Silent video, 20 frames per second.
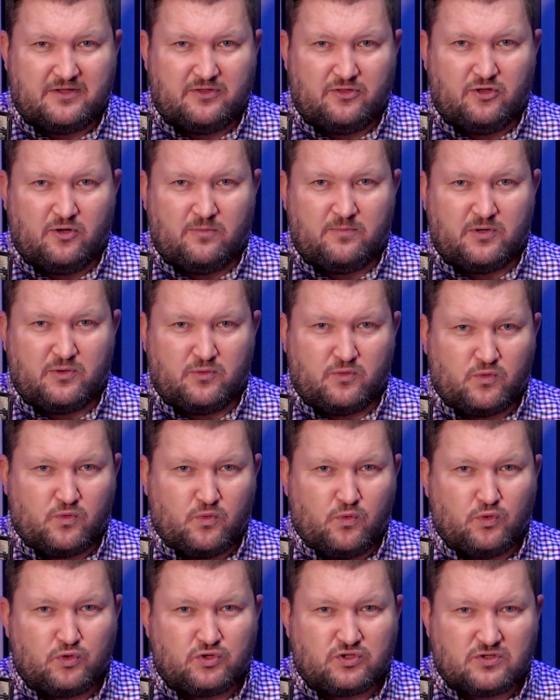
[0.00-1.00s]
dobrą
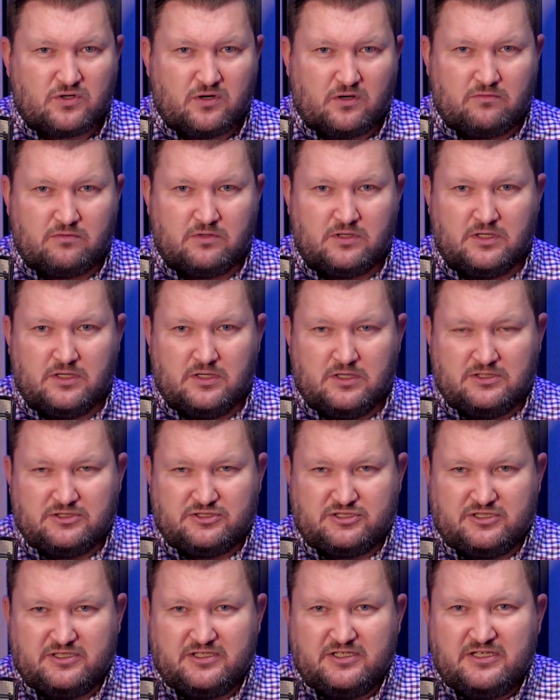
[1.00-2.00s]
kłódką
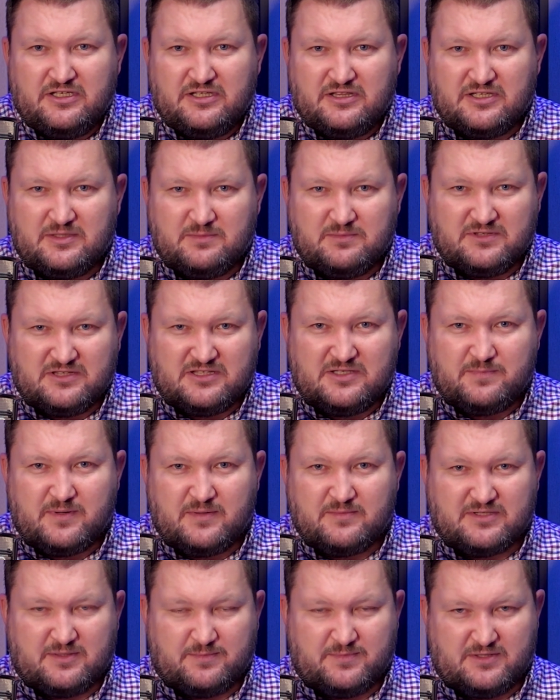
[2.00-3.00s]
czy innym
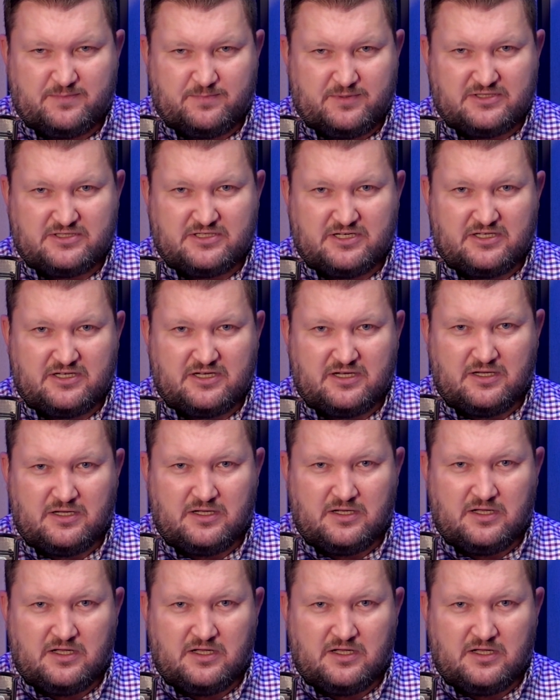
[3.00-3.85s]
typem zabezpieczenia.